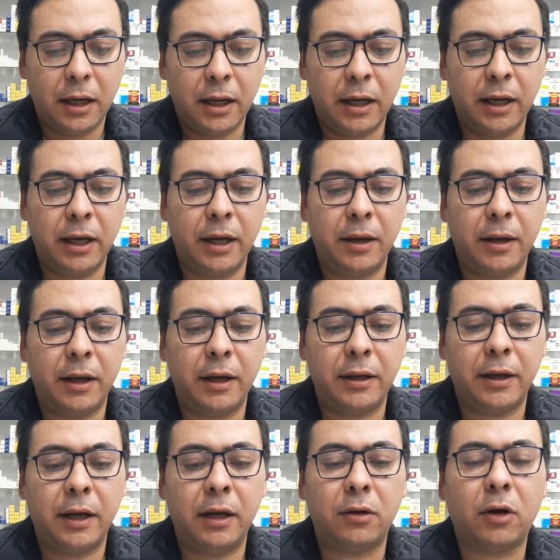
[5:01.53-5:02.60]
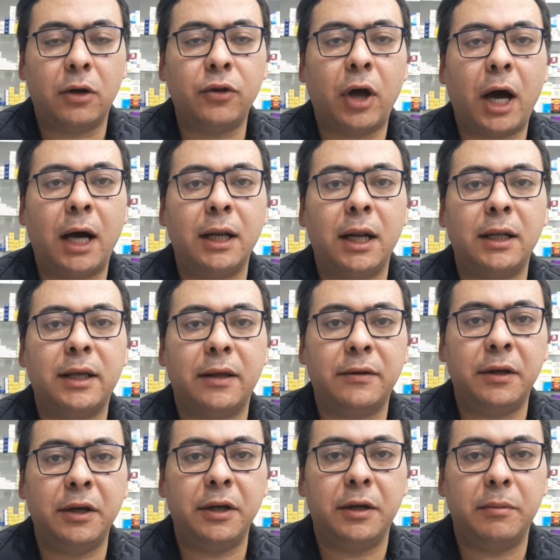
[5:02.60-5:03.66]
آه، القضاء على
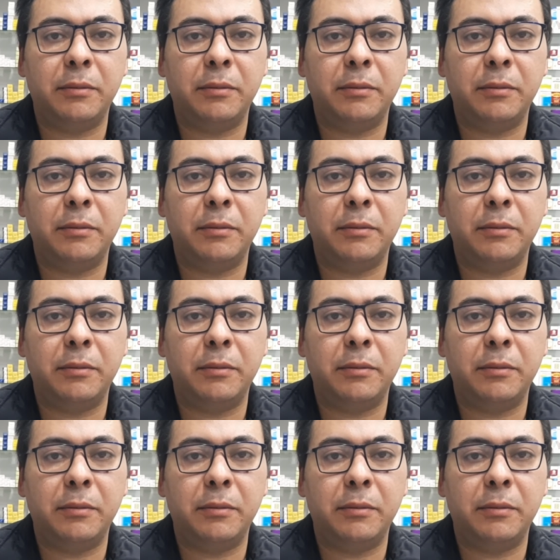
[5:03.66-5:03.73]
الكثير